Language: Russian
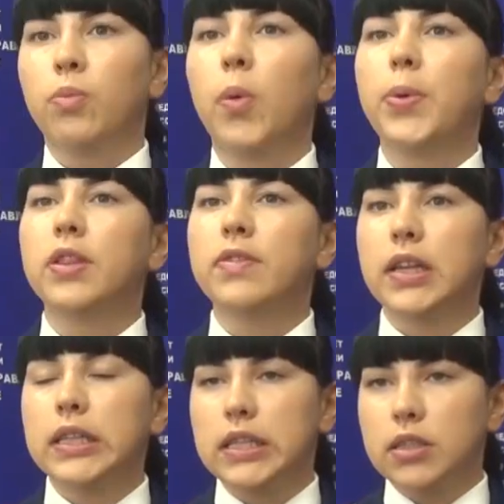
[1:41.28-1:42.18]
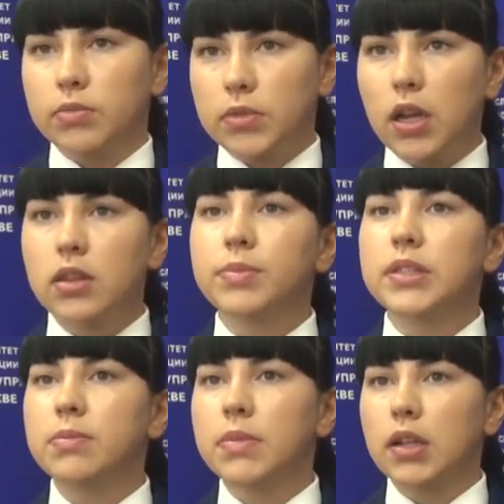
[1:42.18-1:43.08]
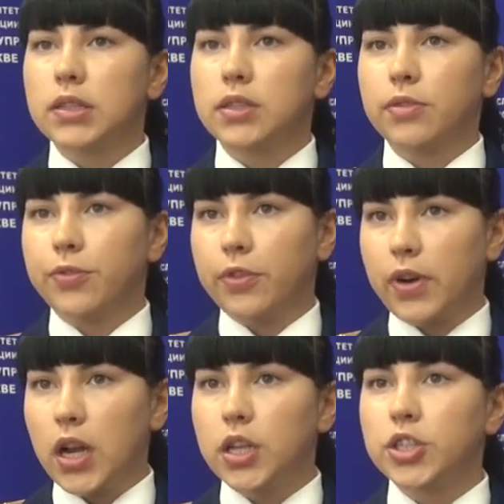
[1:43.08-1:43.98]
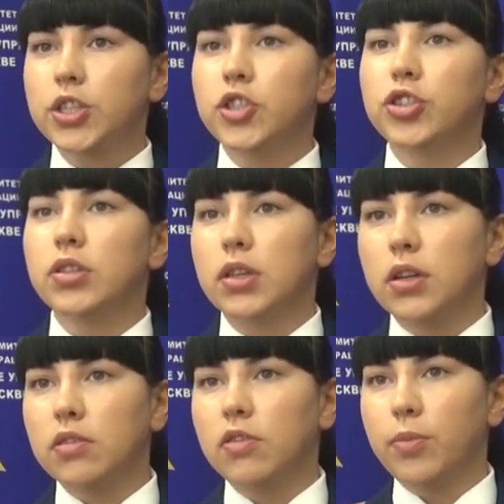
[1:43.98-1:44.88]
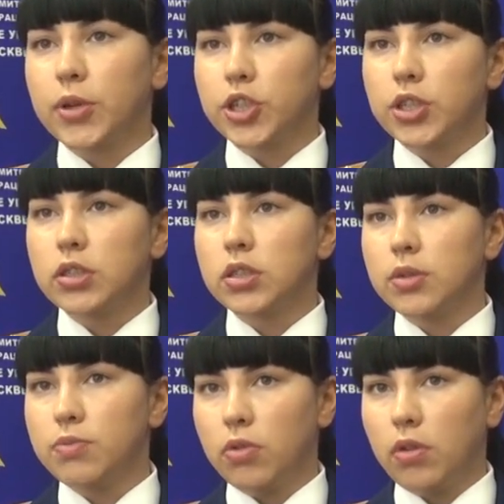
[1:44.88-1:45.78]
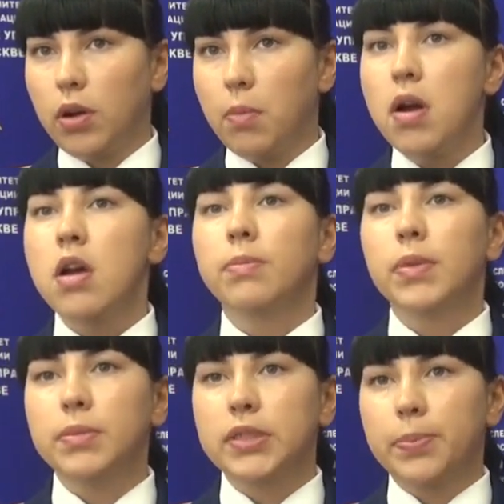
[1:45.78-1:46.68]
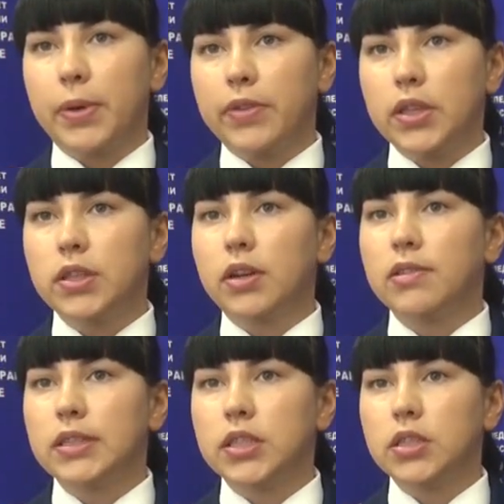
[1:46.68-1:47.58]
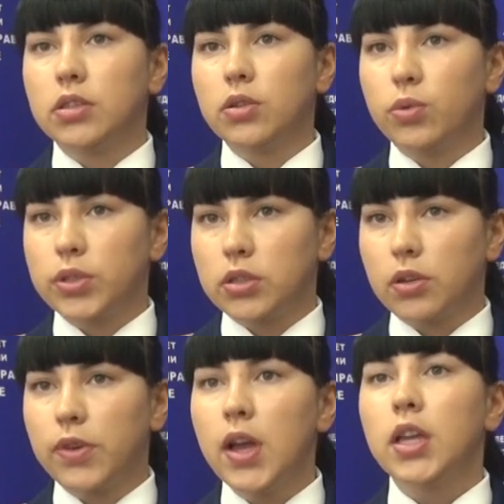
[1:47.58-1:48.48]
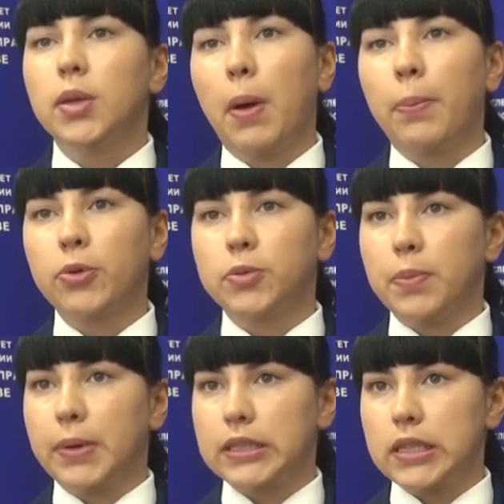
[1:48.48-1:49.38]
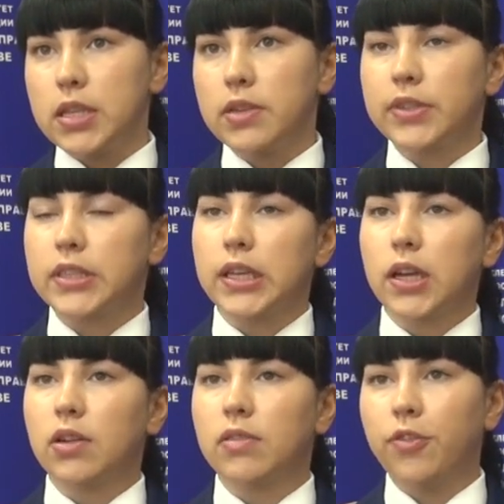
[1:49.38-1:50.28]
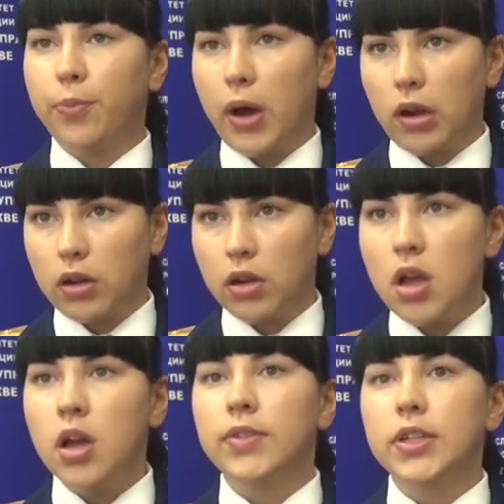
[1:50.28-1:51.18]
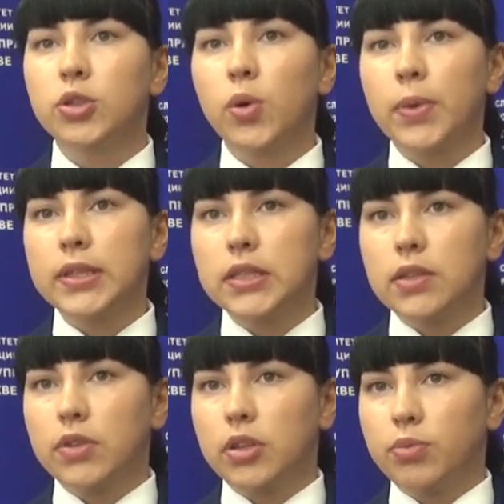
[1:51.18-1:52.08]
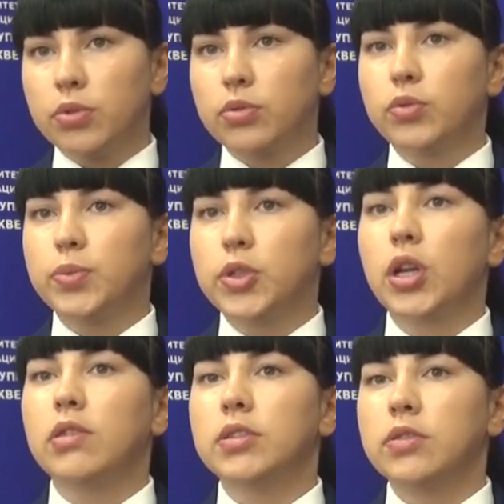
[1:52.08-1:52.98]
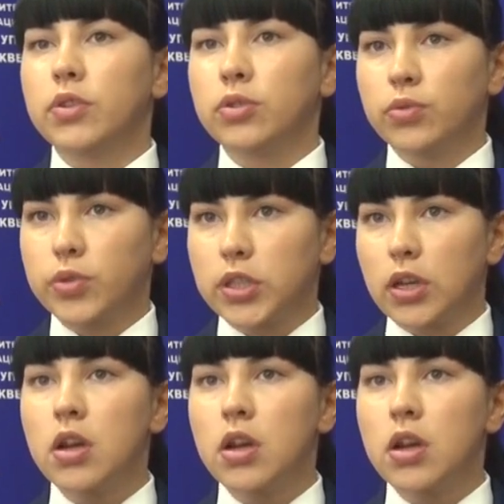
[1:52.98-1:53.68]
По предварительным данным, 17 февраля женщина ехала в машине с ребенком мимо заповедника Лосиный остров и по просьбе последнего заехала в парк. В лесном массиве ребенок убежал и не вернулся.